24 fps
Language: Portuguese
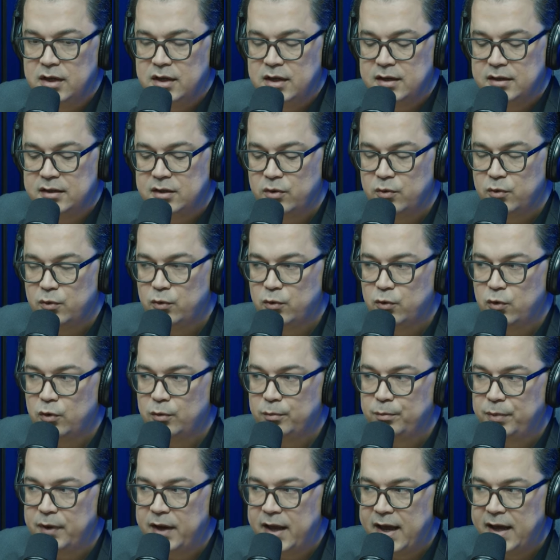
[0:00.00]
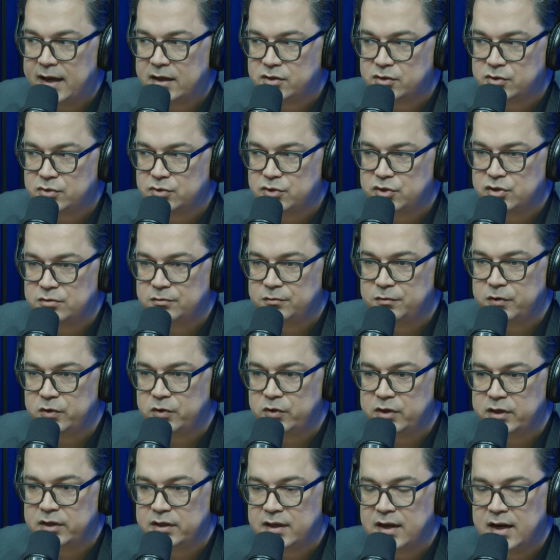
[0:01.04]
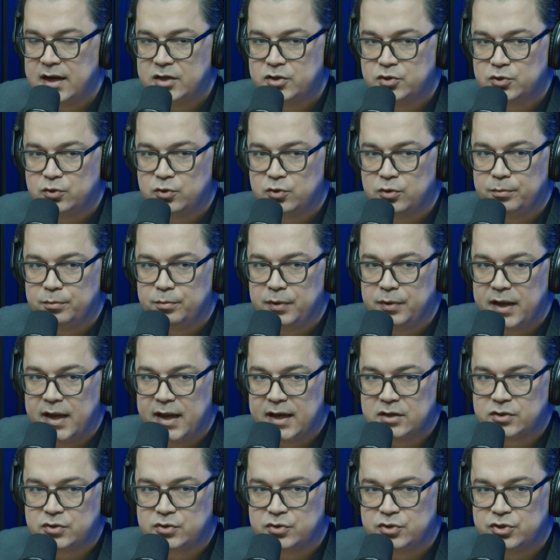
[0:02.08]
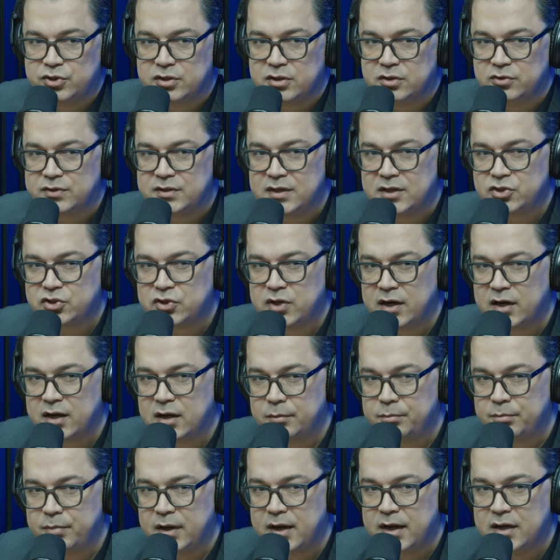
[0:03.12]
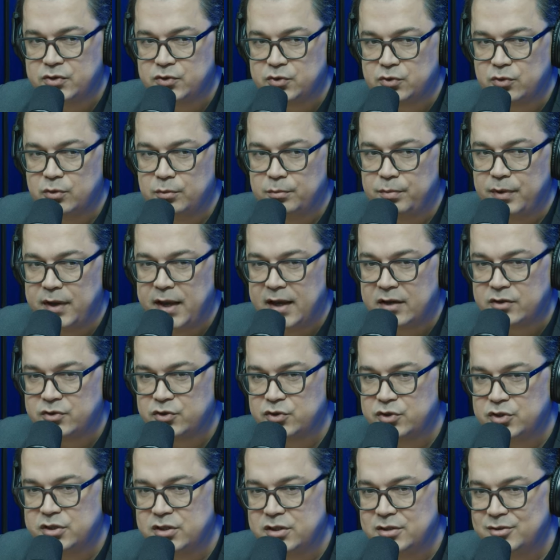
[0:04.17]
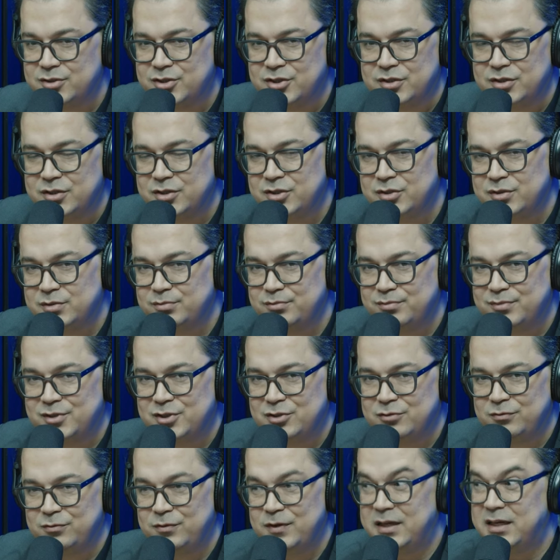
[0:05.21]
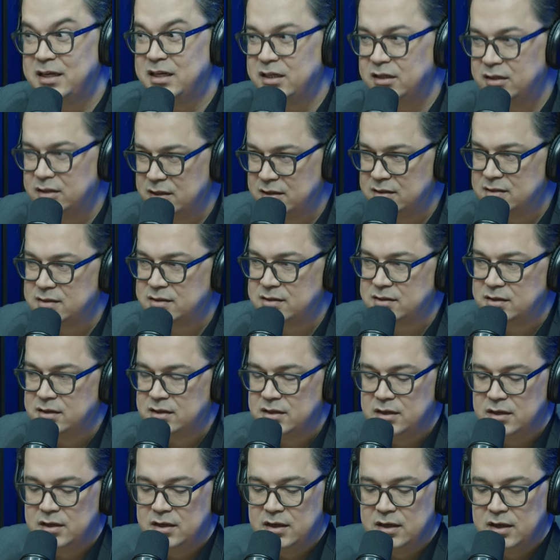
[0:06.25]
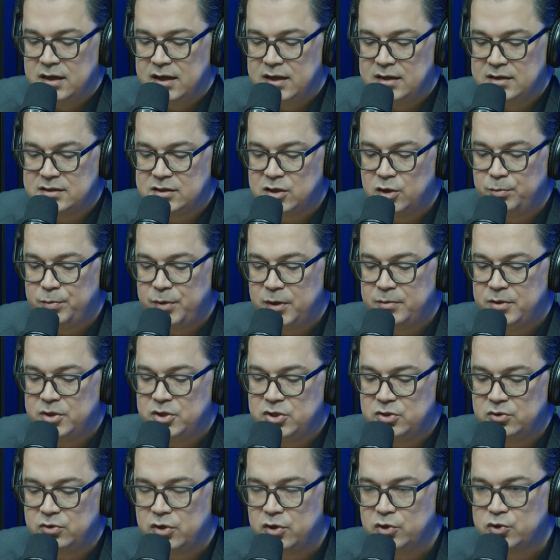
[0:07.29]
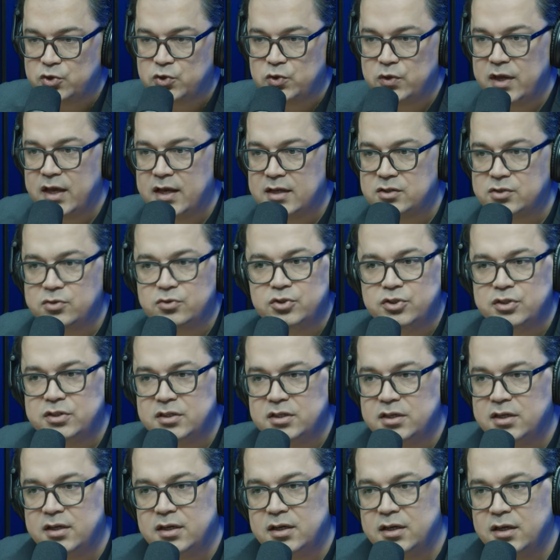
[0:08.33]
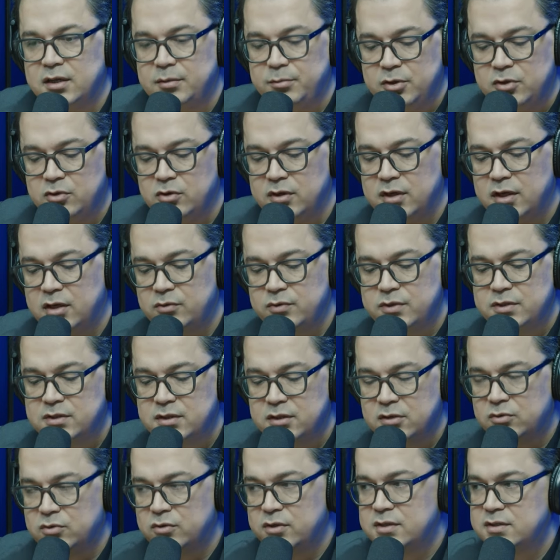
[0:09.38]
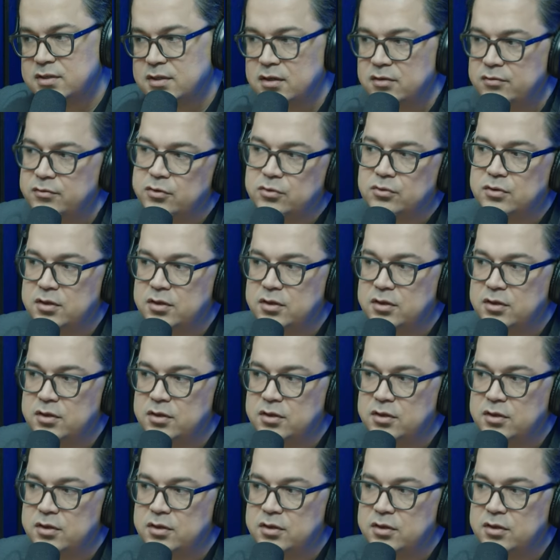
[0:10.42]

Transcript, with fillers: Então, o complexo de inferioridade, o complexo de não se achar capaz, o complexo de, de, de, de feridas, eles não permitiam que eu sonhasse um dia em me tornar um escritor, escrever um